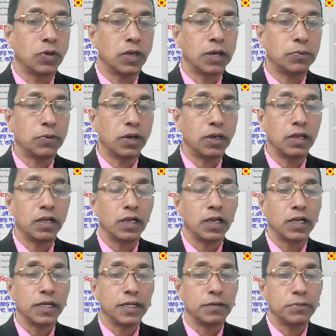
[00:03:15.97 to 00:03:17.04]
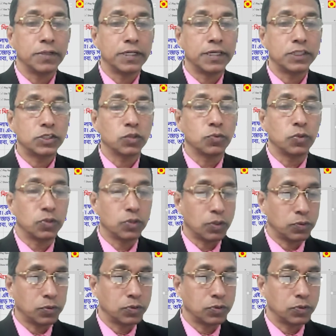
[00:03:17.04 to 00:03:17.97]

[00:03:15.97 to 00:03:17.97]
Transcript: ফলাফল ডিভাইডেড সমগ্র